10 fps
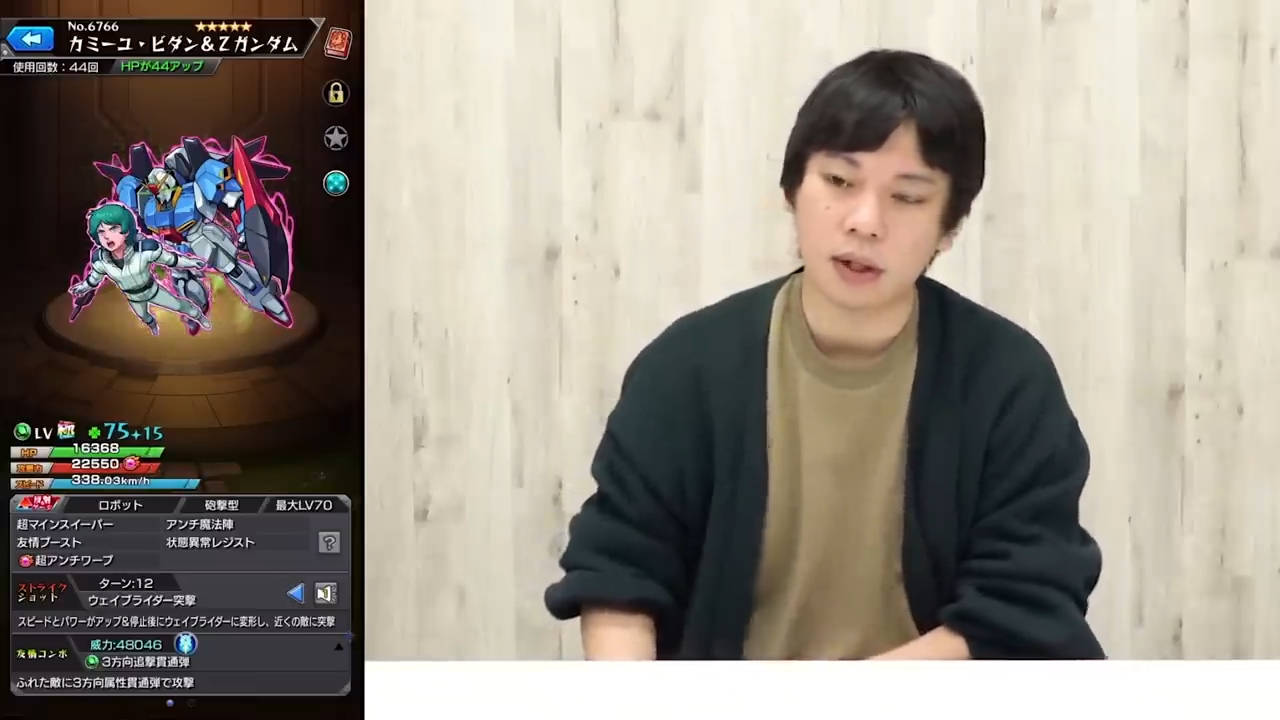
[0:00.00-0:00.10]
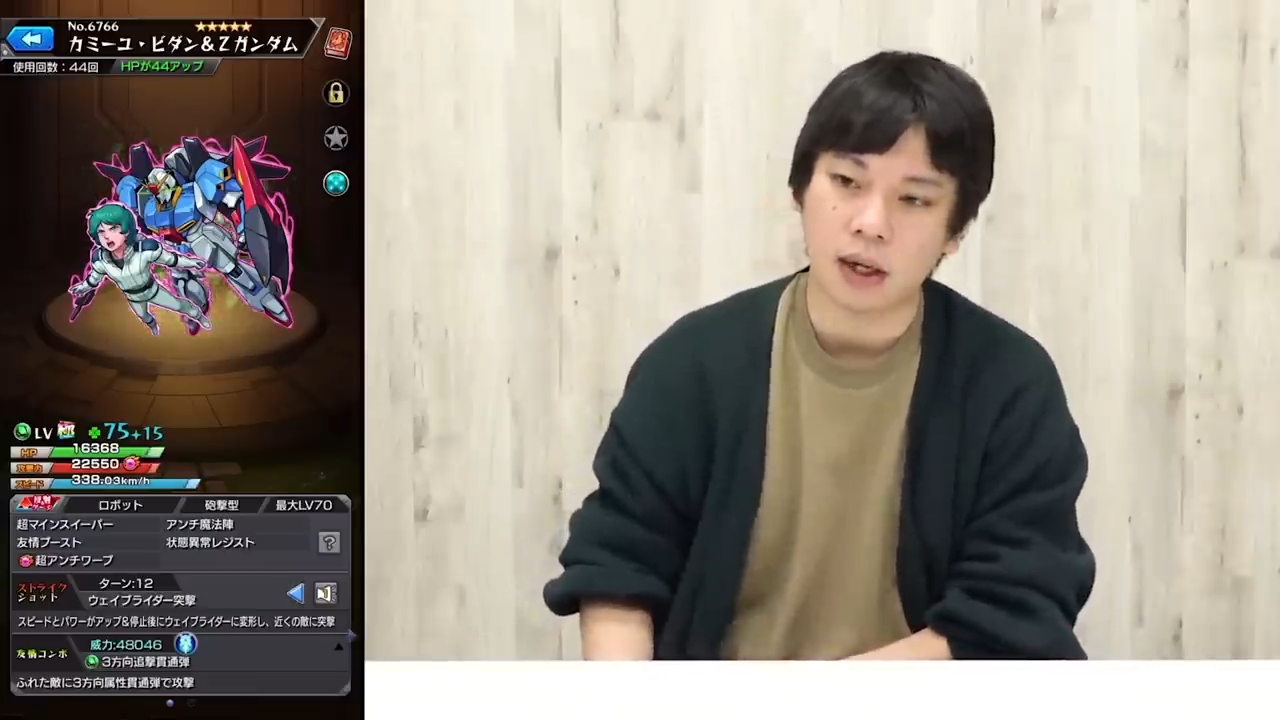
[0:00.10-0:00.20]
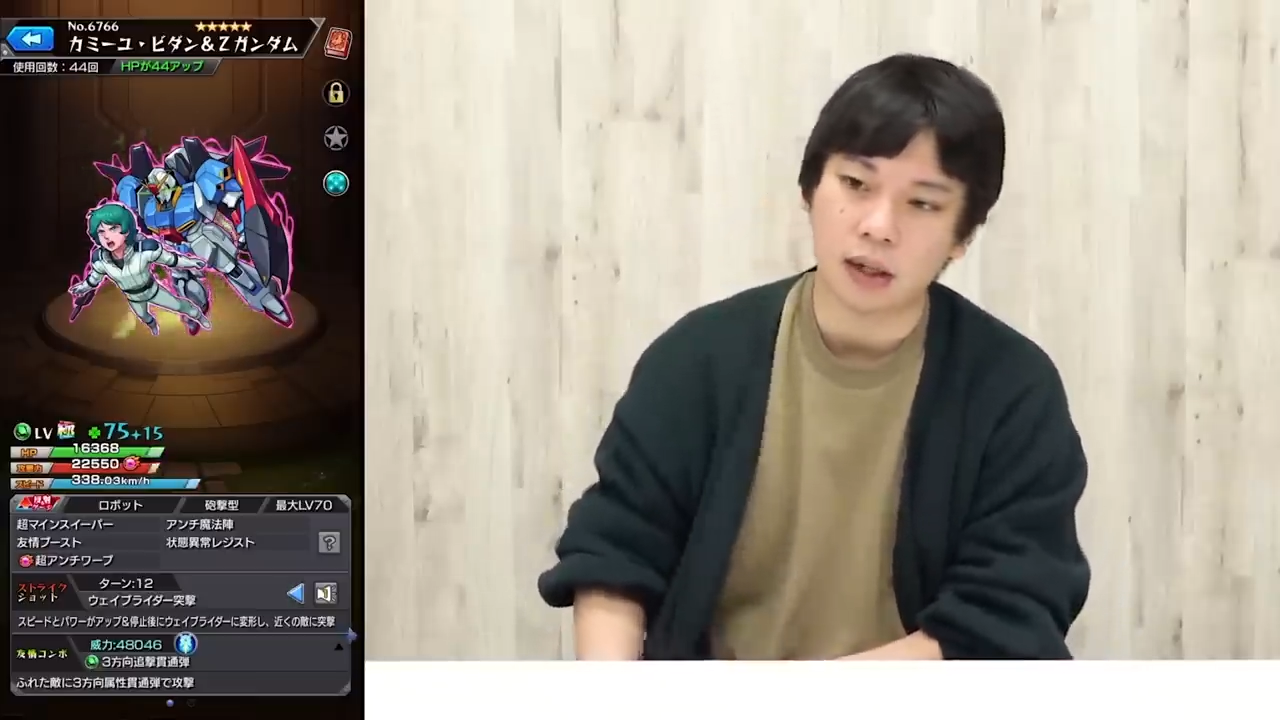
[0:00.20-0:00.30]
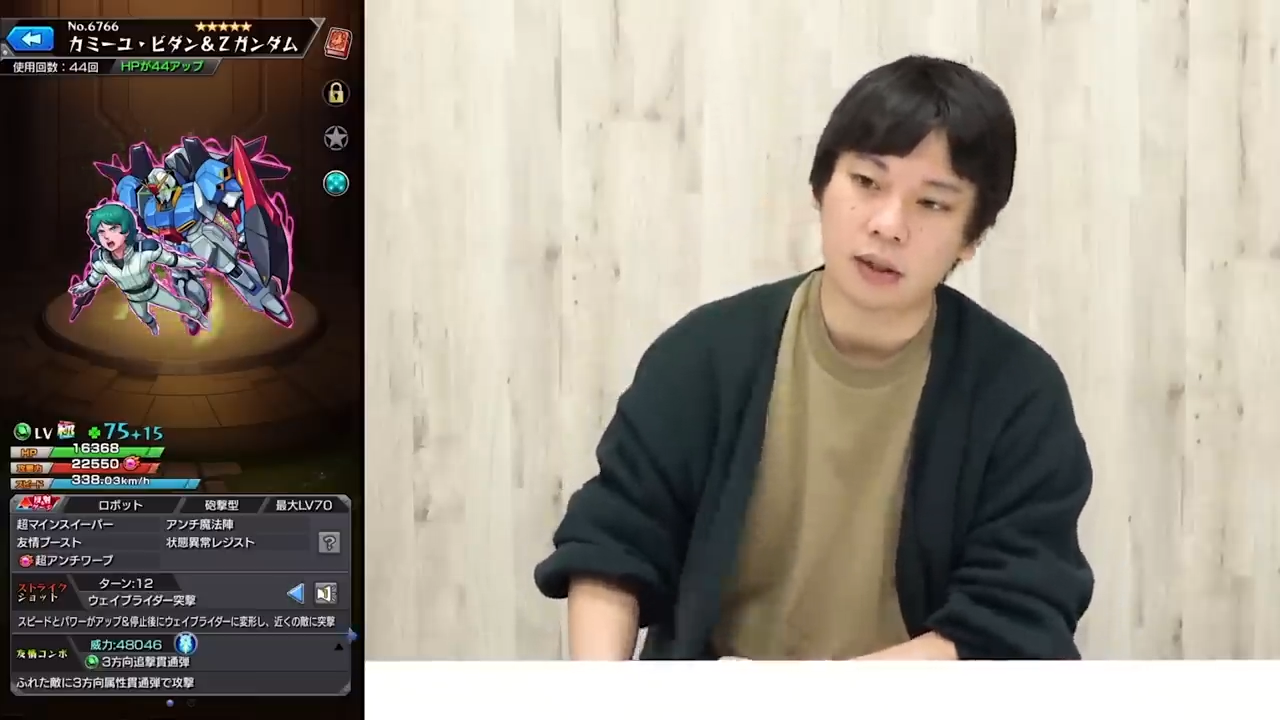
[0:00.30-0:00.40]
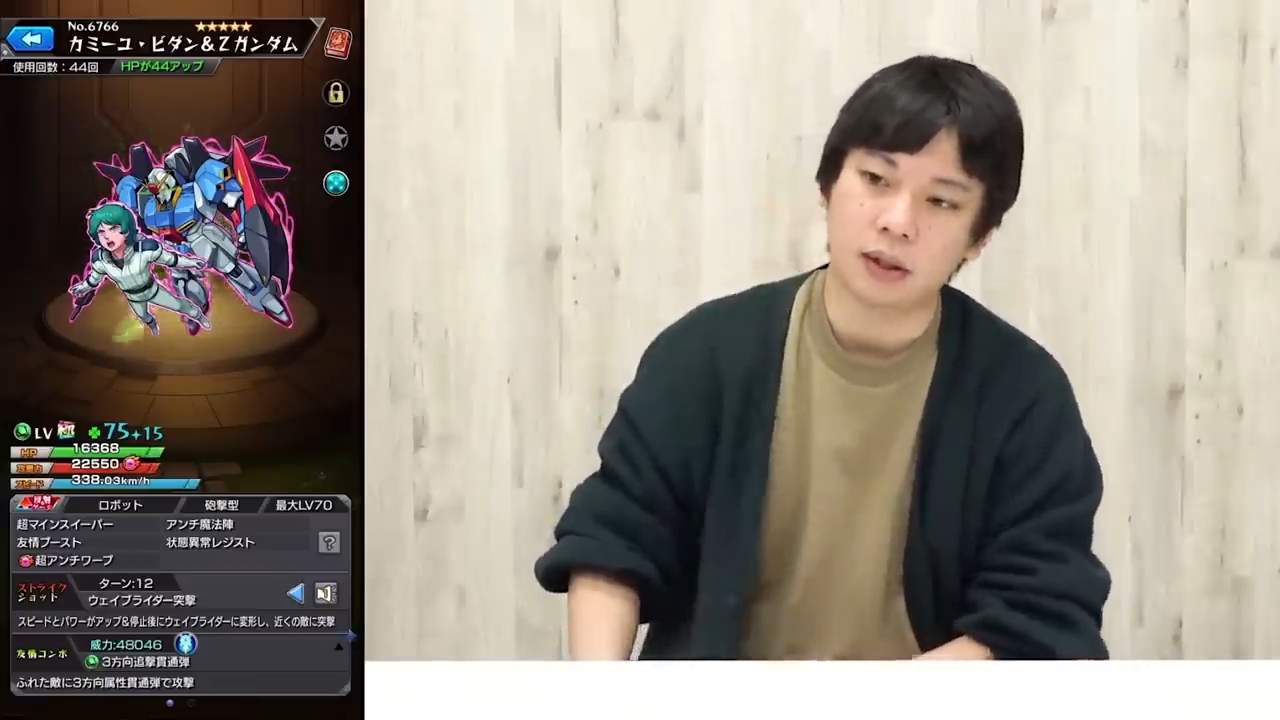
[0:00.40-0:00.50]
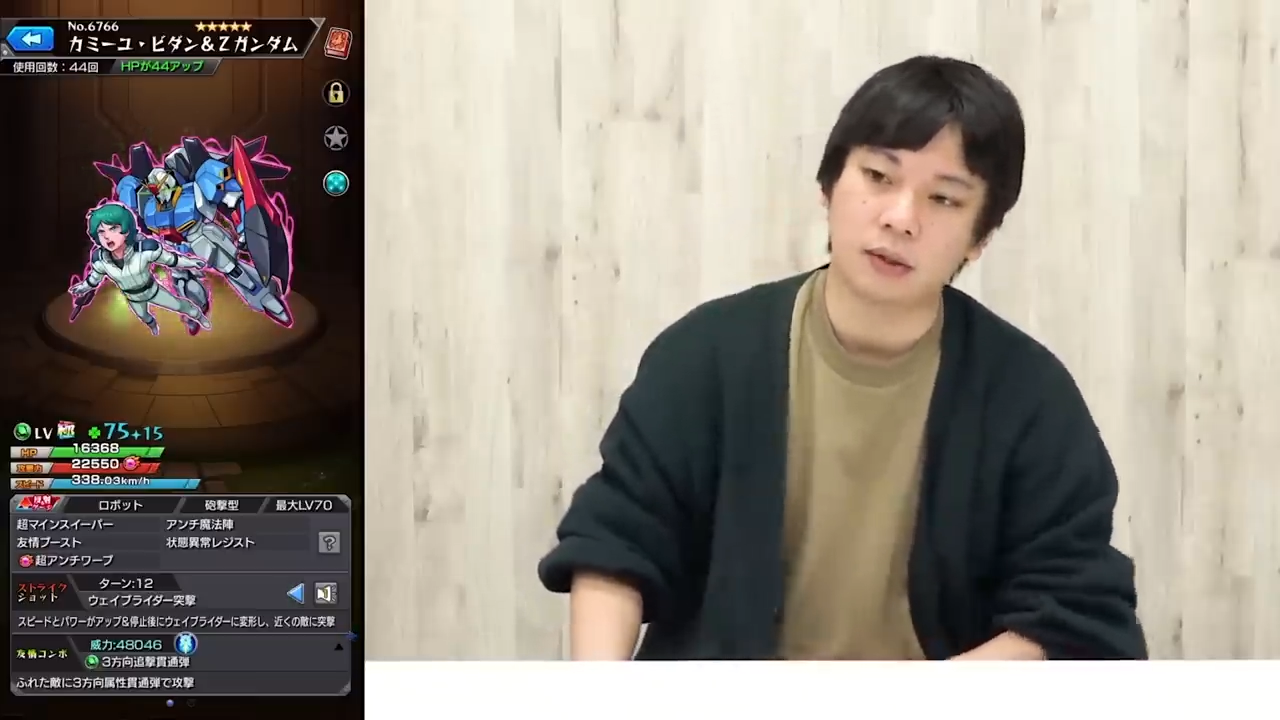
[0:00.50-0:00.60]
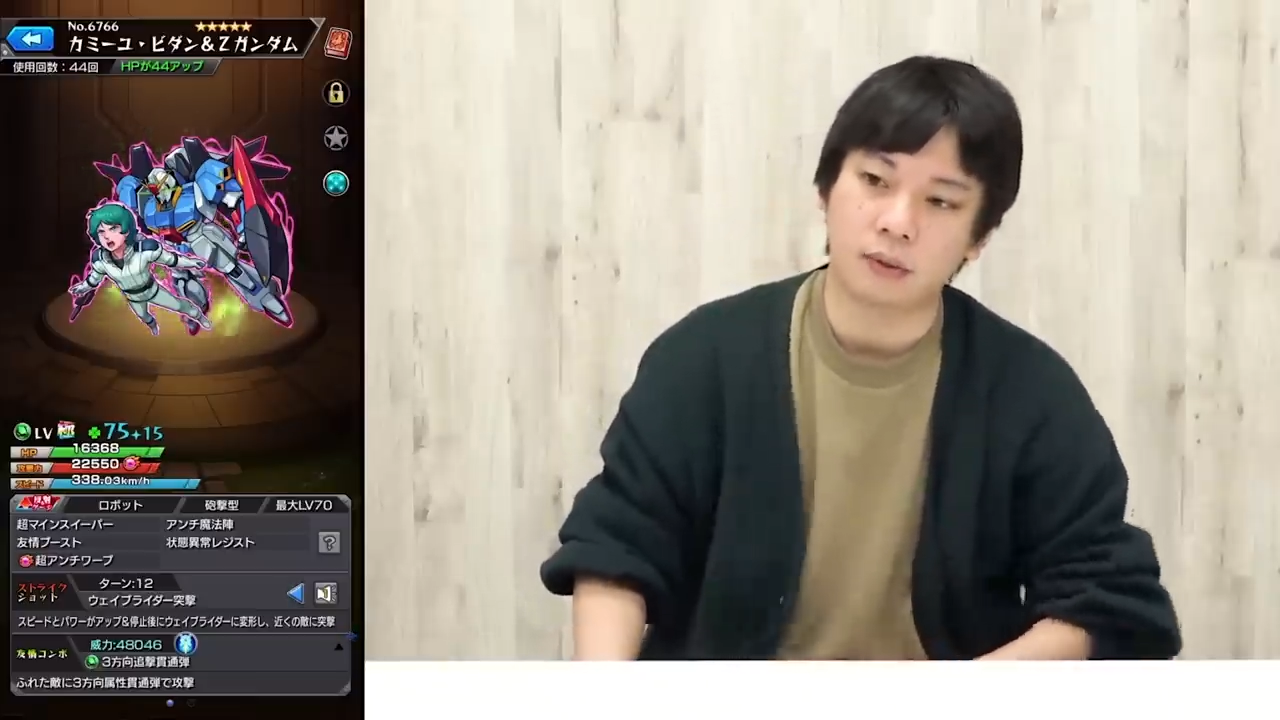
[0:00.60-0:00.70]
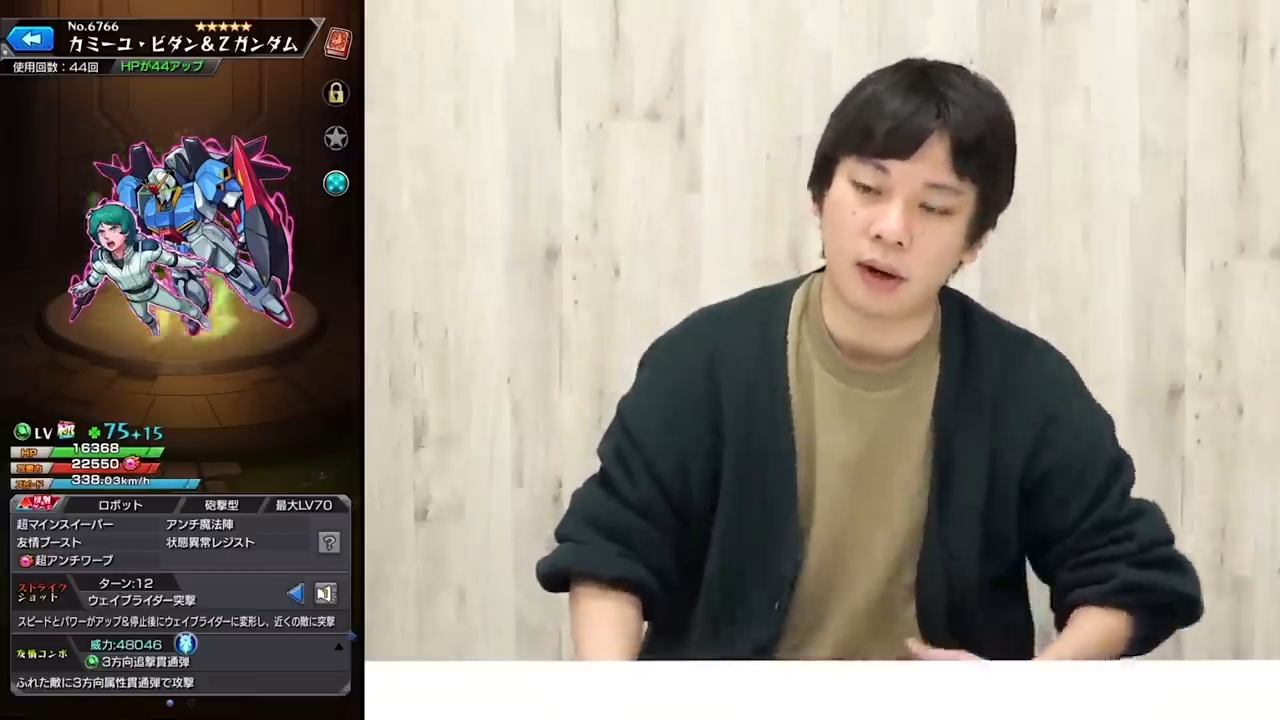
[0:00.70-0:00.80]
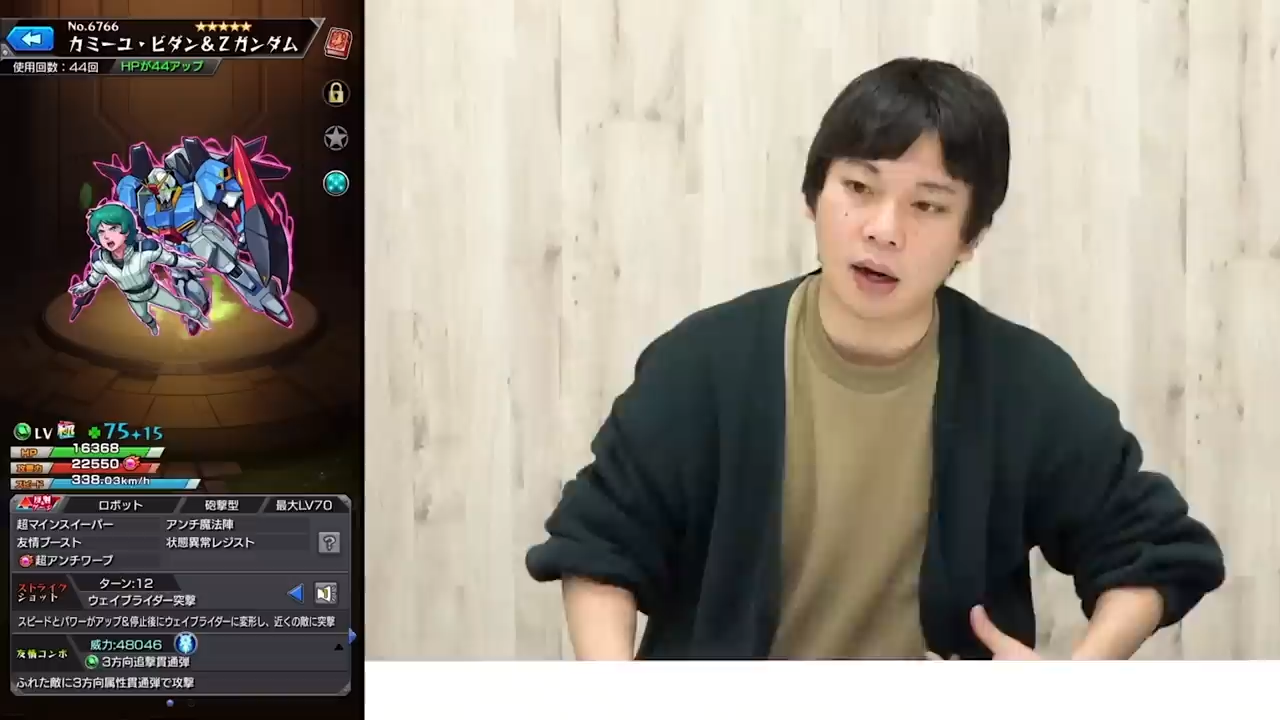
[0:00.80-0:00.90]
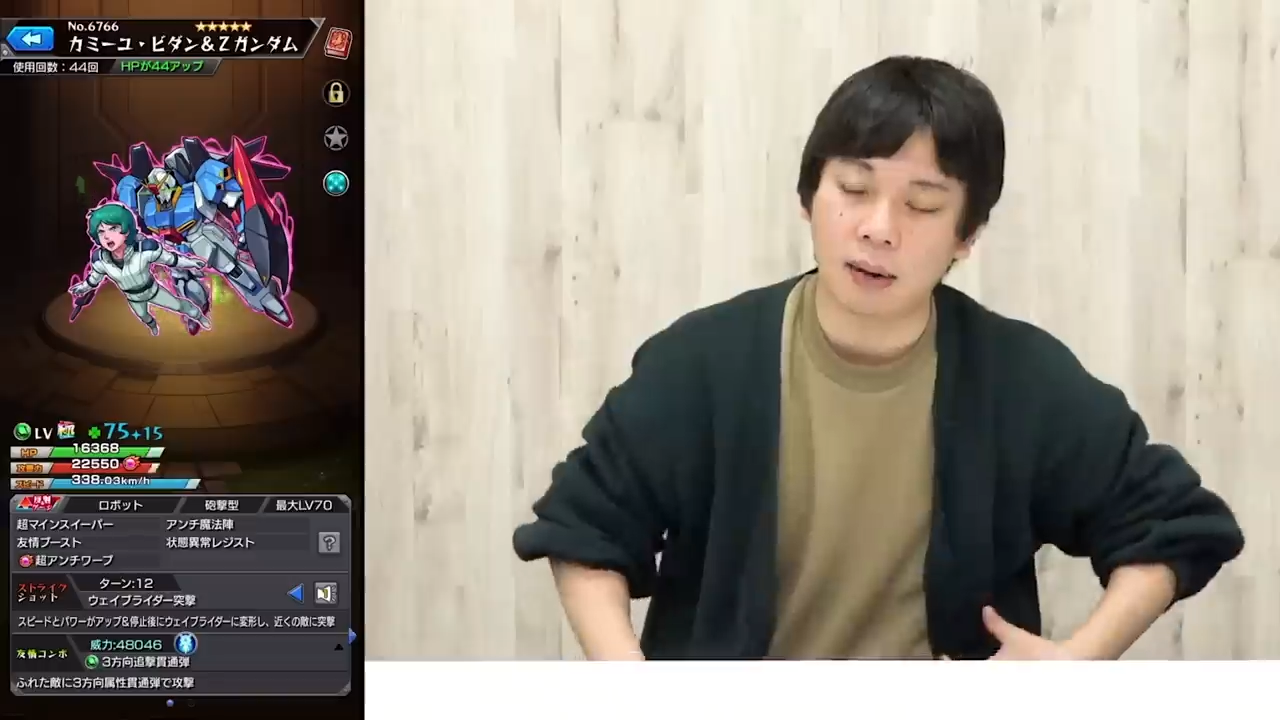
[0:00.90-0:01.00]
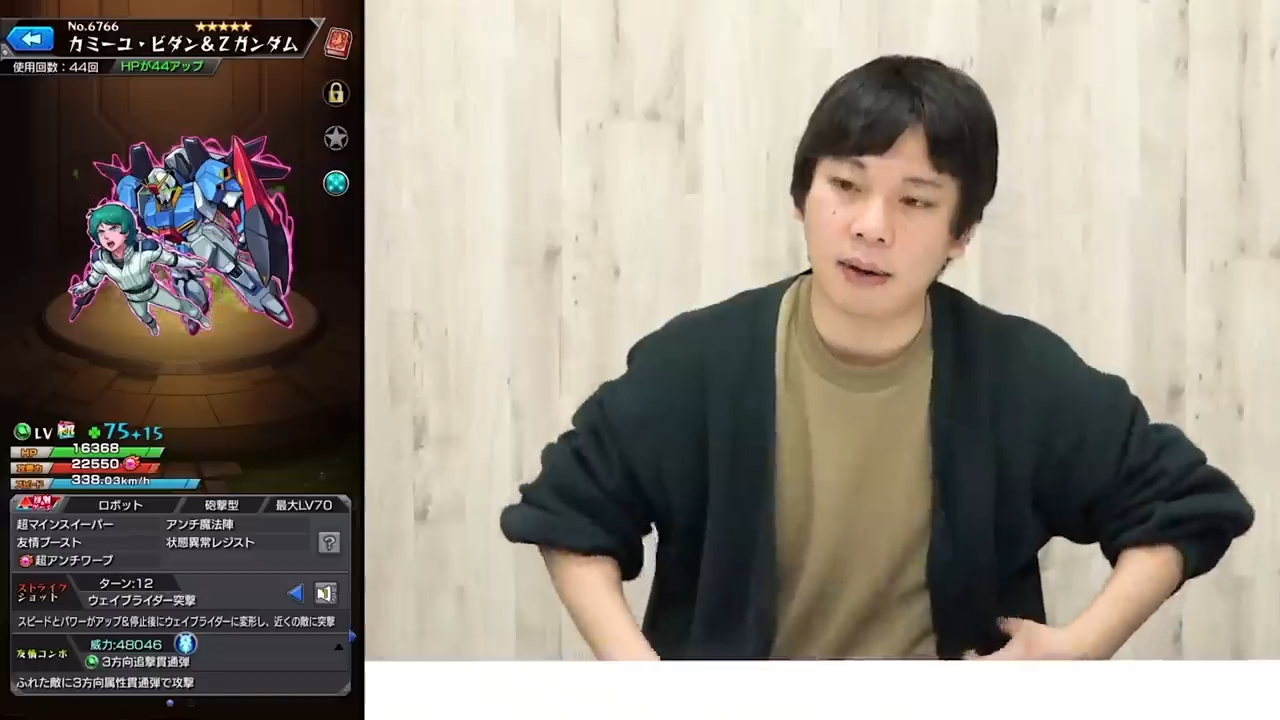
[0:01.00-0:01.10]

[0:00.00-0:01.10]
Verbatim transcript: キャラっていうのは